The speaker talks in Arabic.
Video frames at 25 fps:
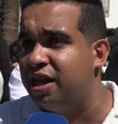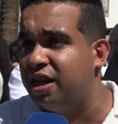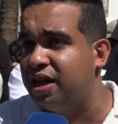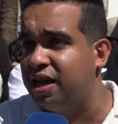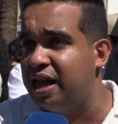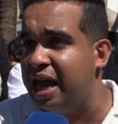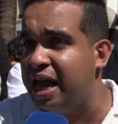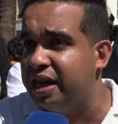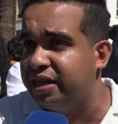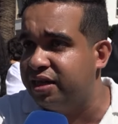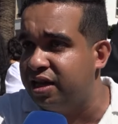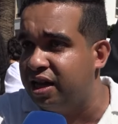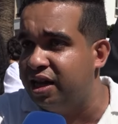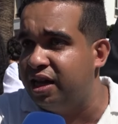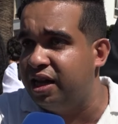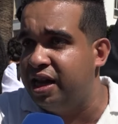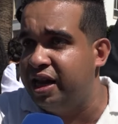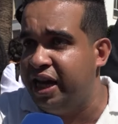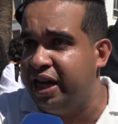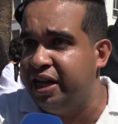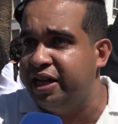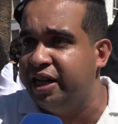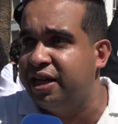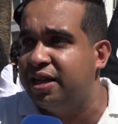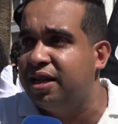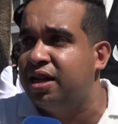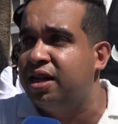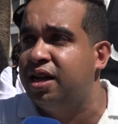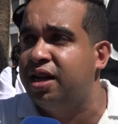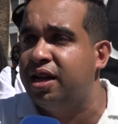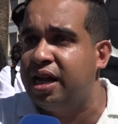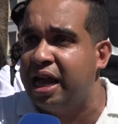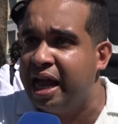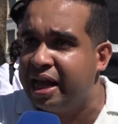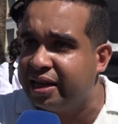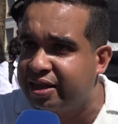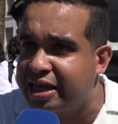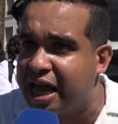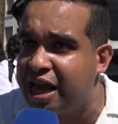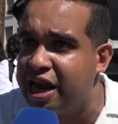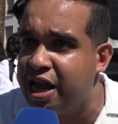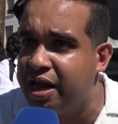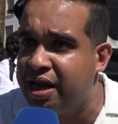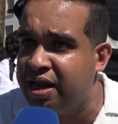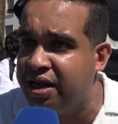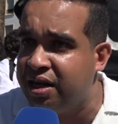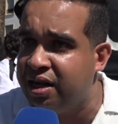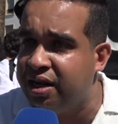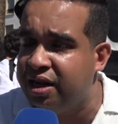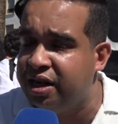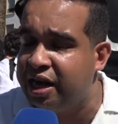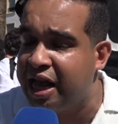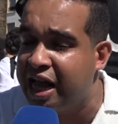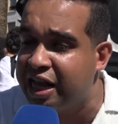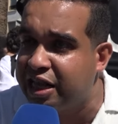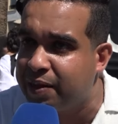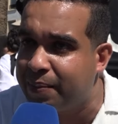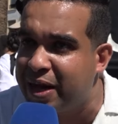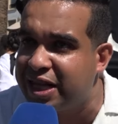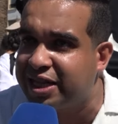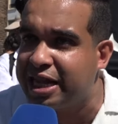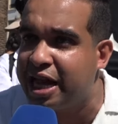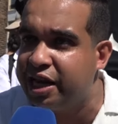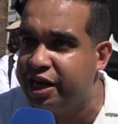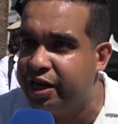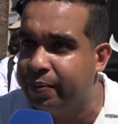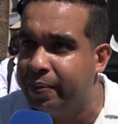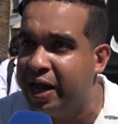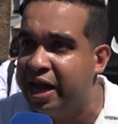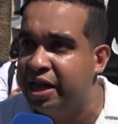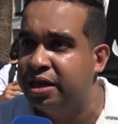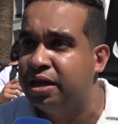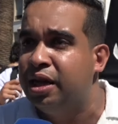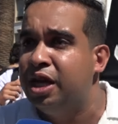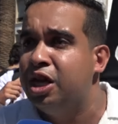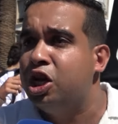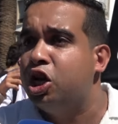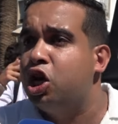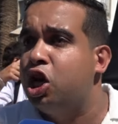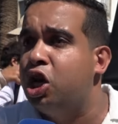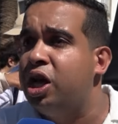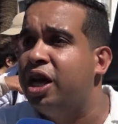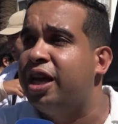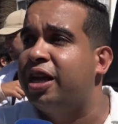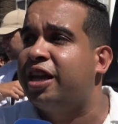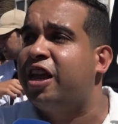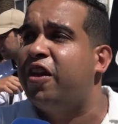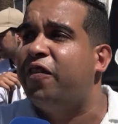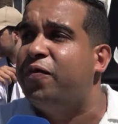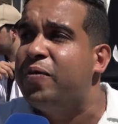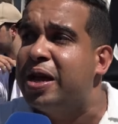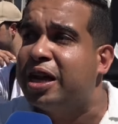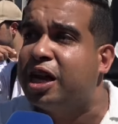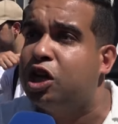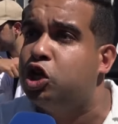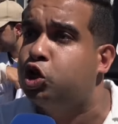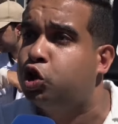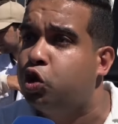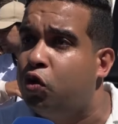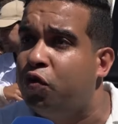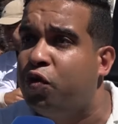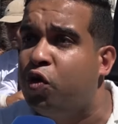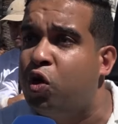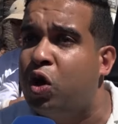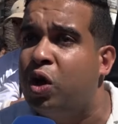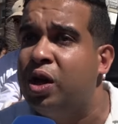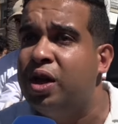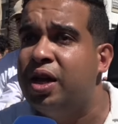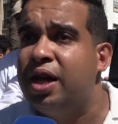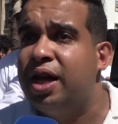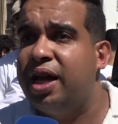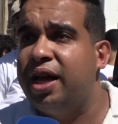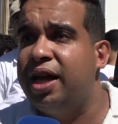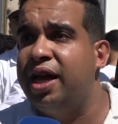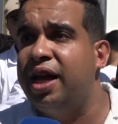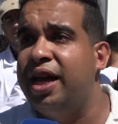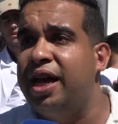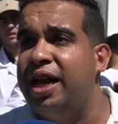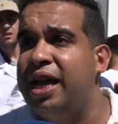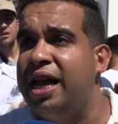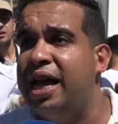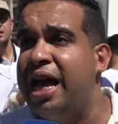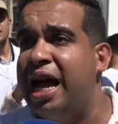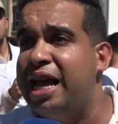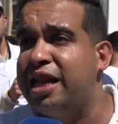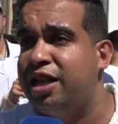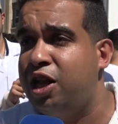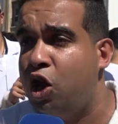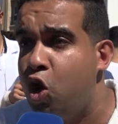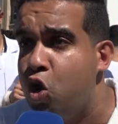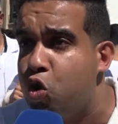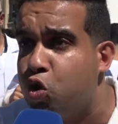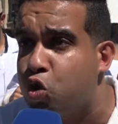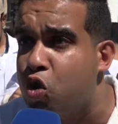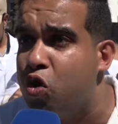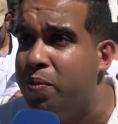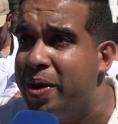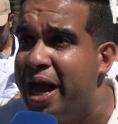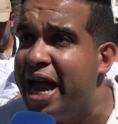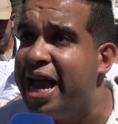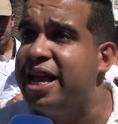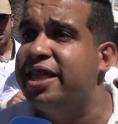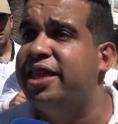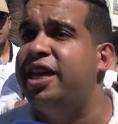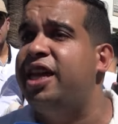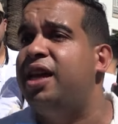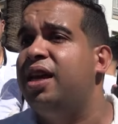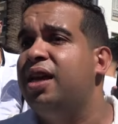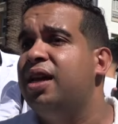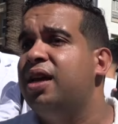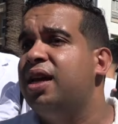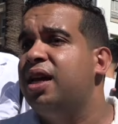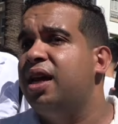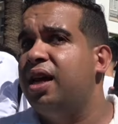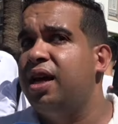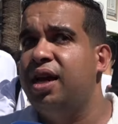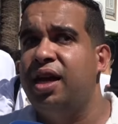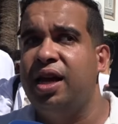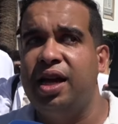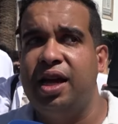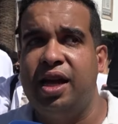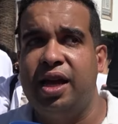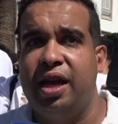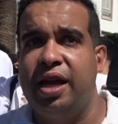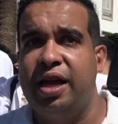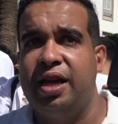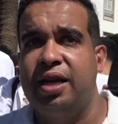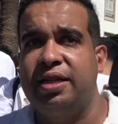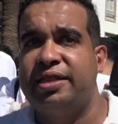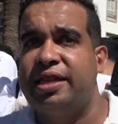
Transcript: هاد يعني هاد هاد المطالب هذه كيف ما كنشوفوا هاد الحكومه هذه آه،